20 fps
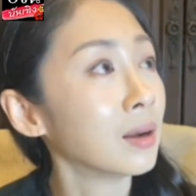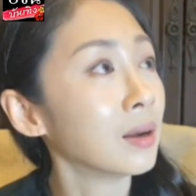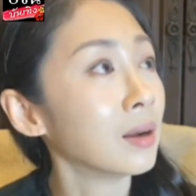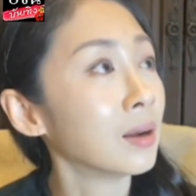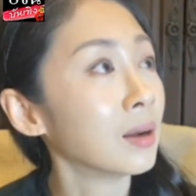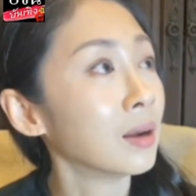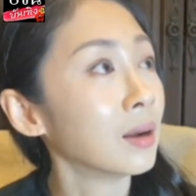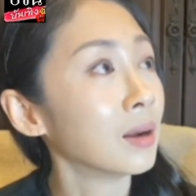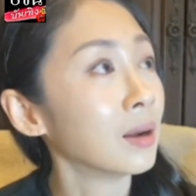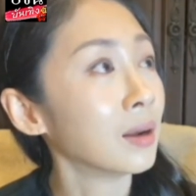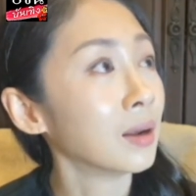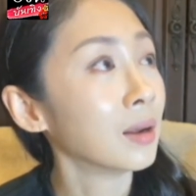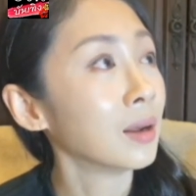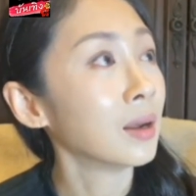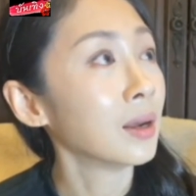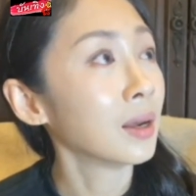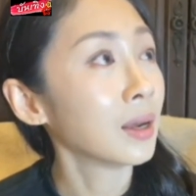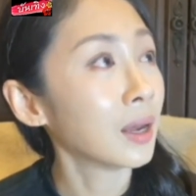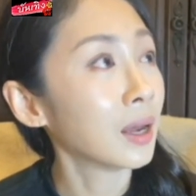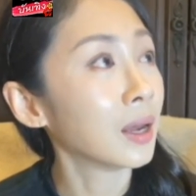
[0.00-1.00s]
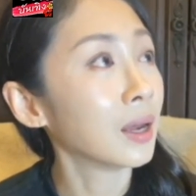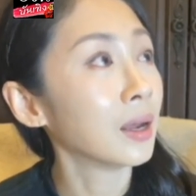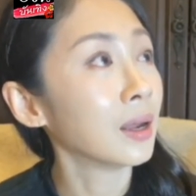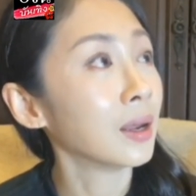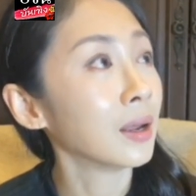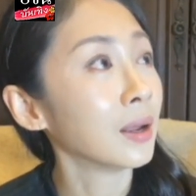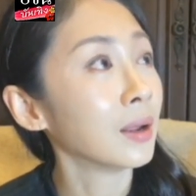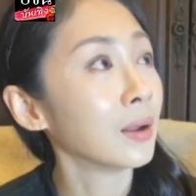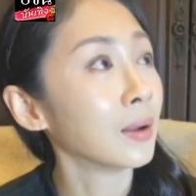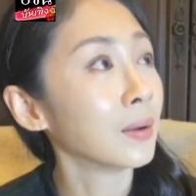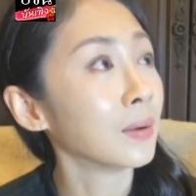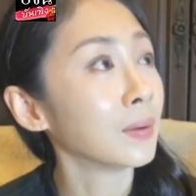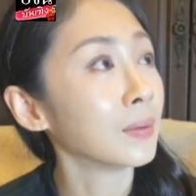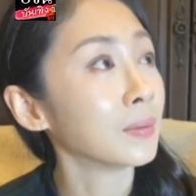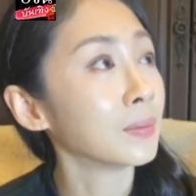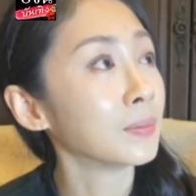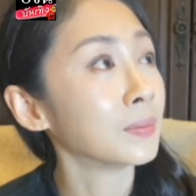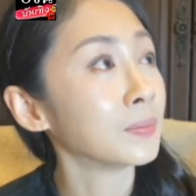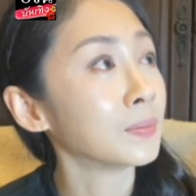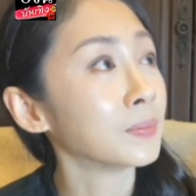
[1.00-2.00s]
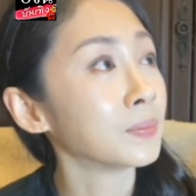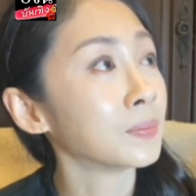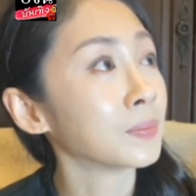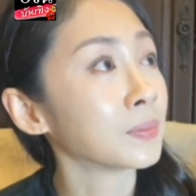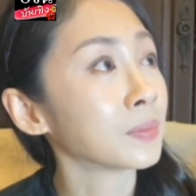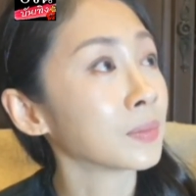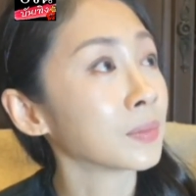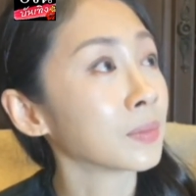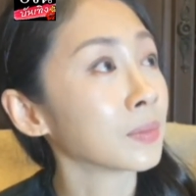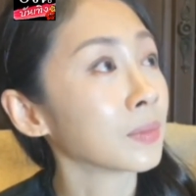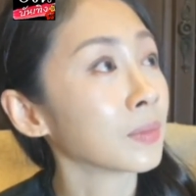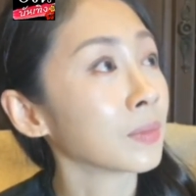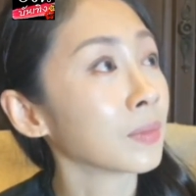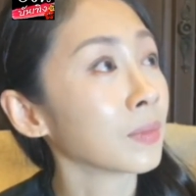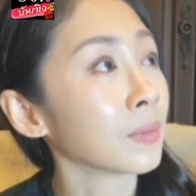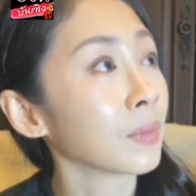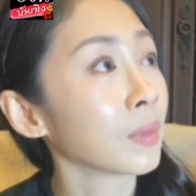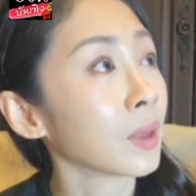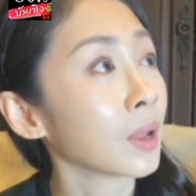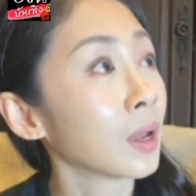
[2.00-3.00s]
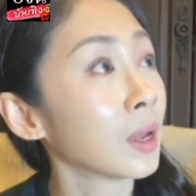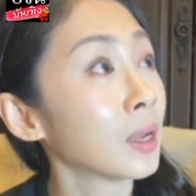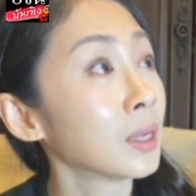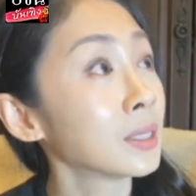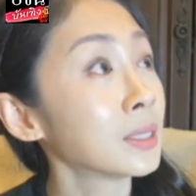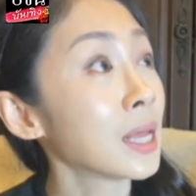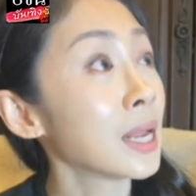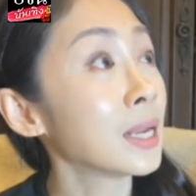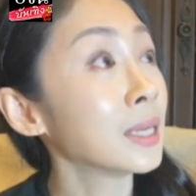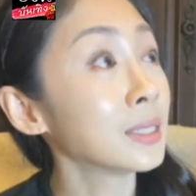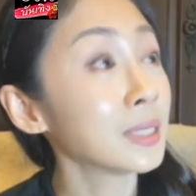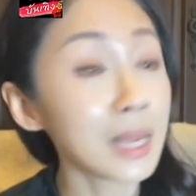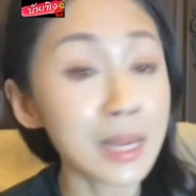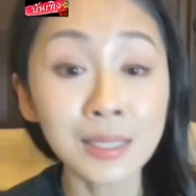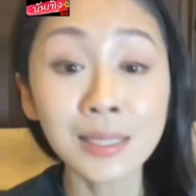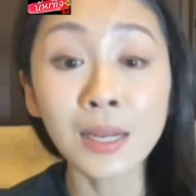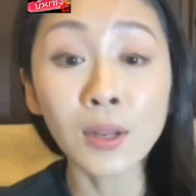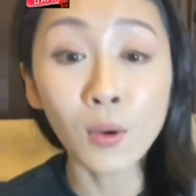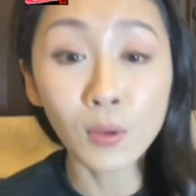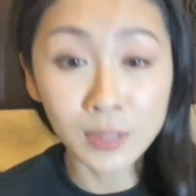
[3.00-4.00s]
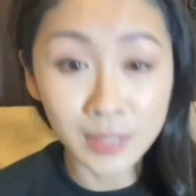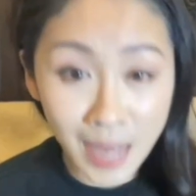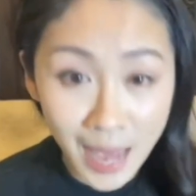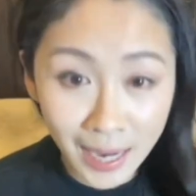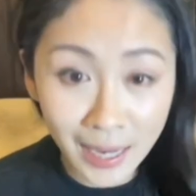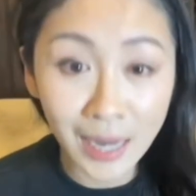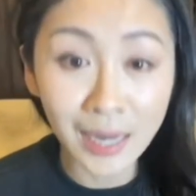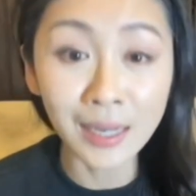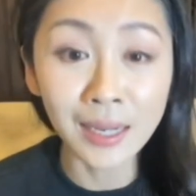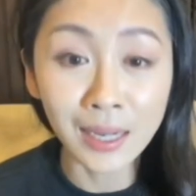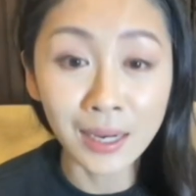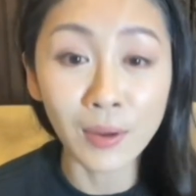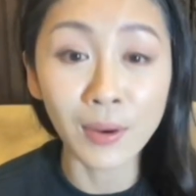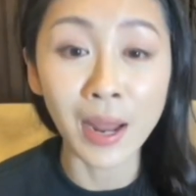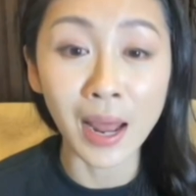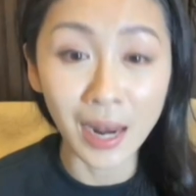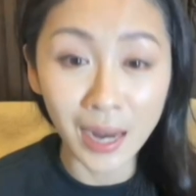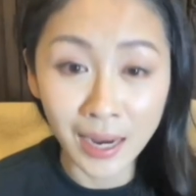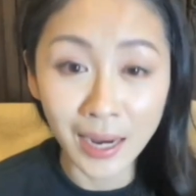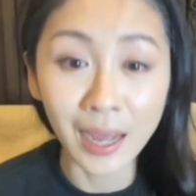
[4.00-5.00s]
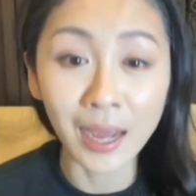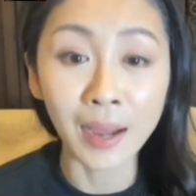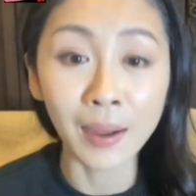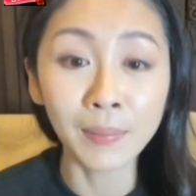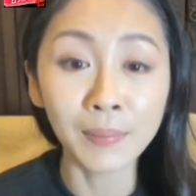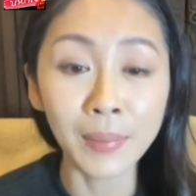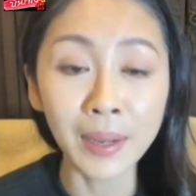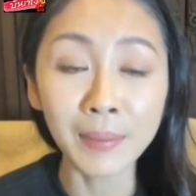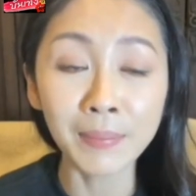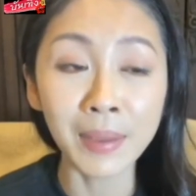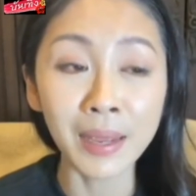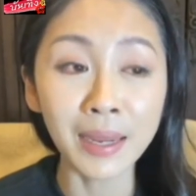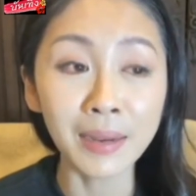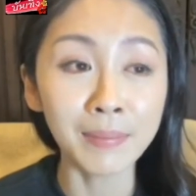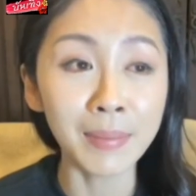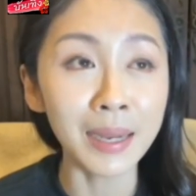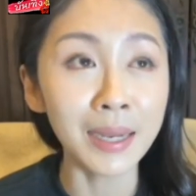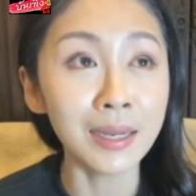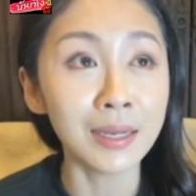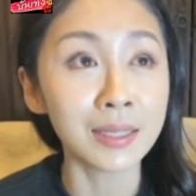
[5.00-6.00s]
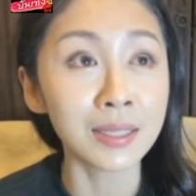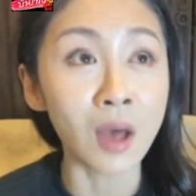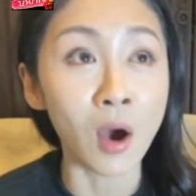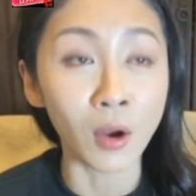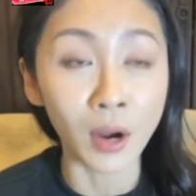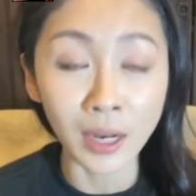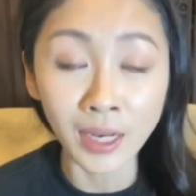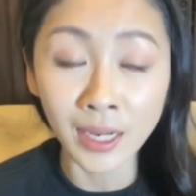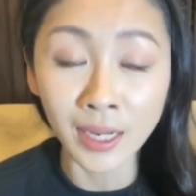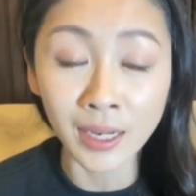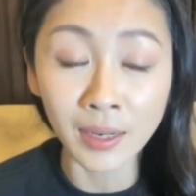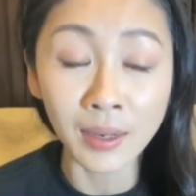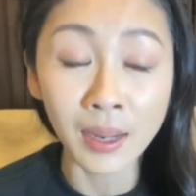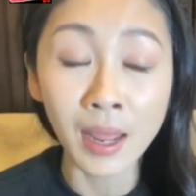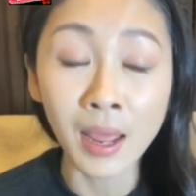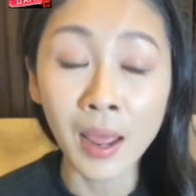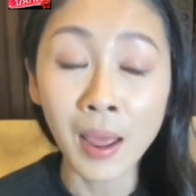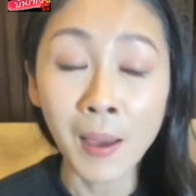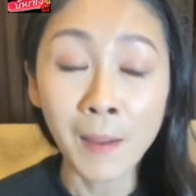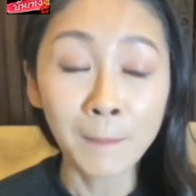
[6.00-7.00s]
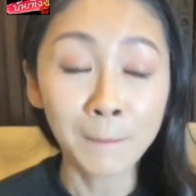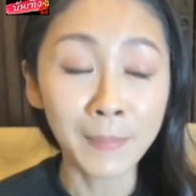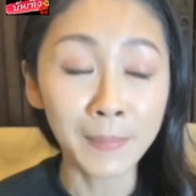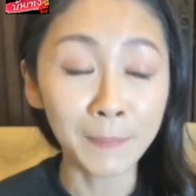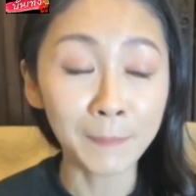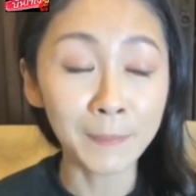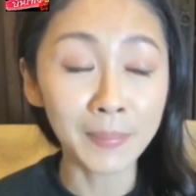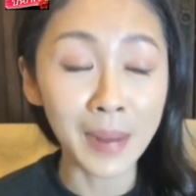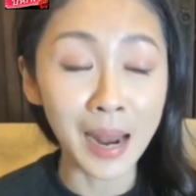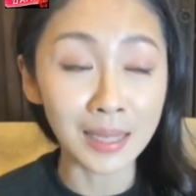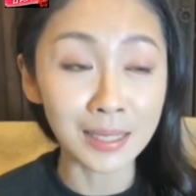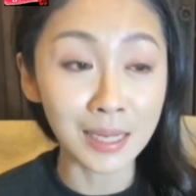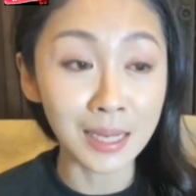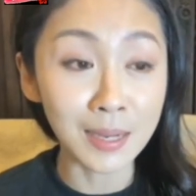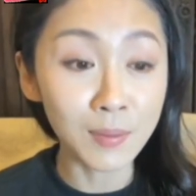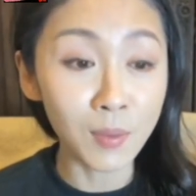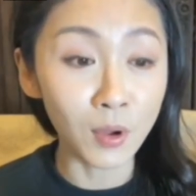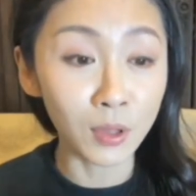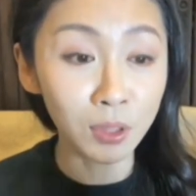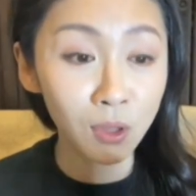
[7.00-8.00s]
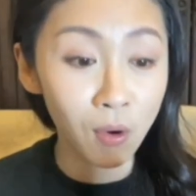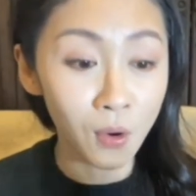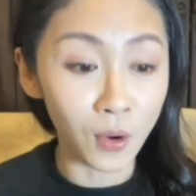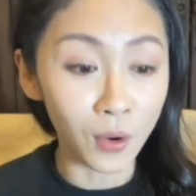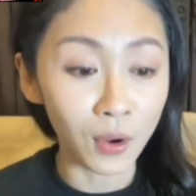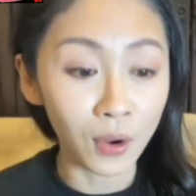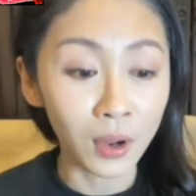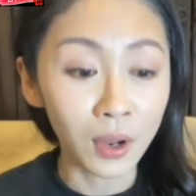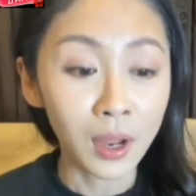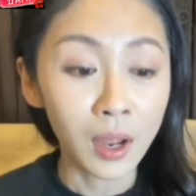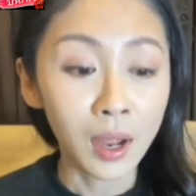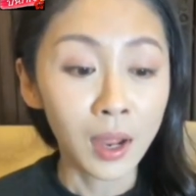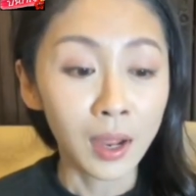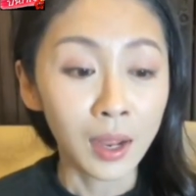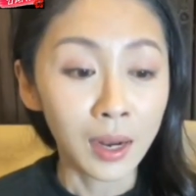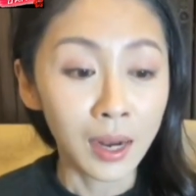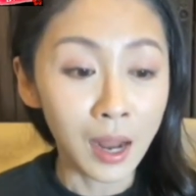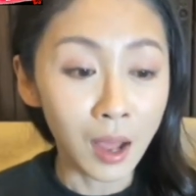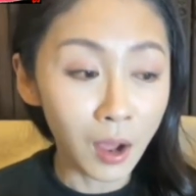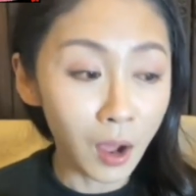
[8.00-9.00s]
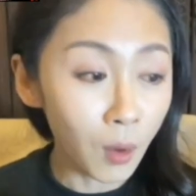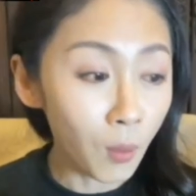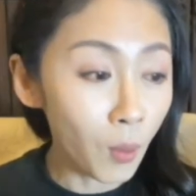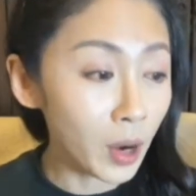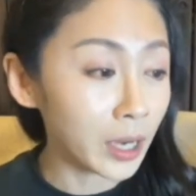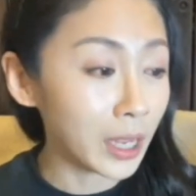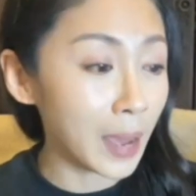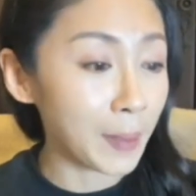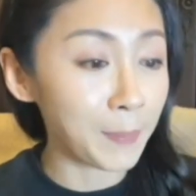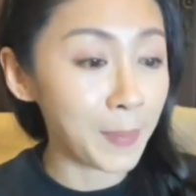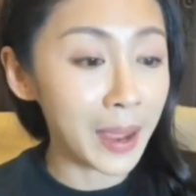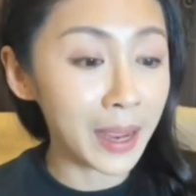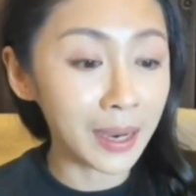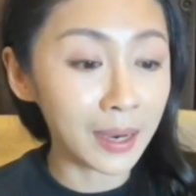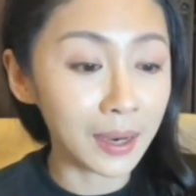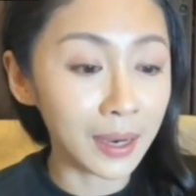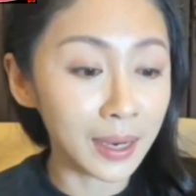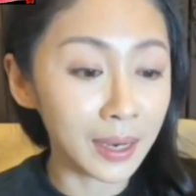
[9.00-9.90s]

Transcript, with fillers: วคำถามนะคะเพื่อนตกแล้วทำไมไม่รีบโทรศัพท์แจ้งตำรวจหรือกู้ภัยจะโทรแจ้งทันทีเดี๋ยวนั้นเลยนะคะไม่ถึง2 นาทีหลังจากที่โมตกแล้วก็วนกลับไป